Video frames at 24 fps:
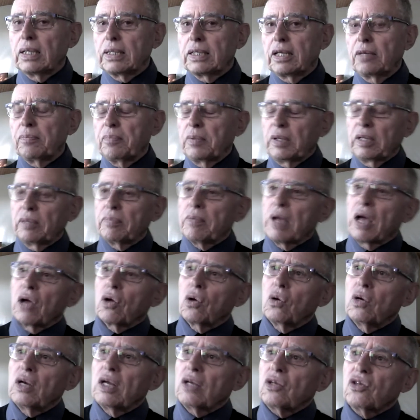dépend de ma
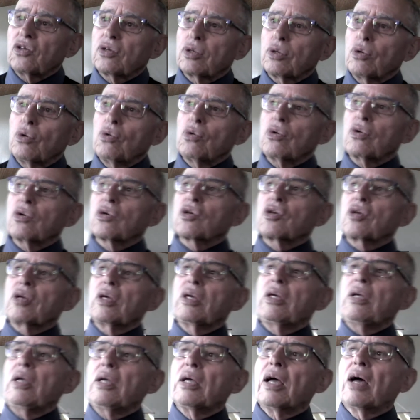relation que
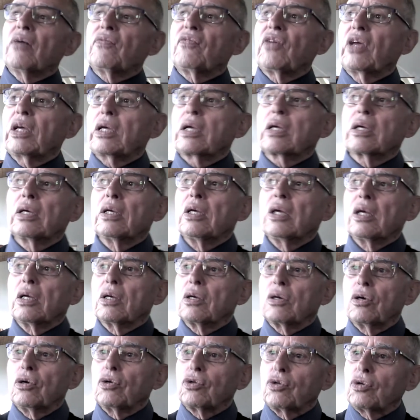j'ai avec
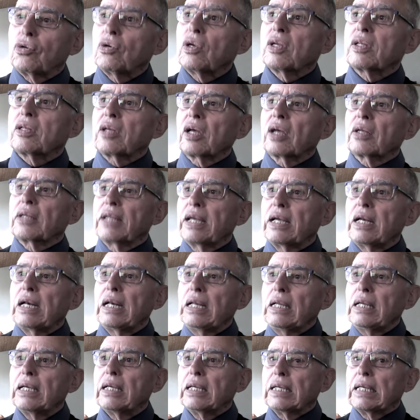le Dieu éternel,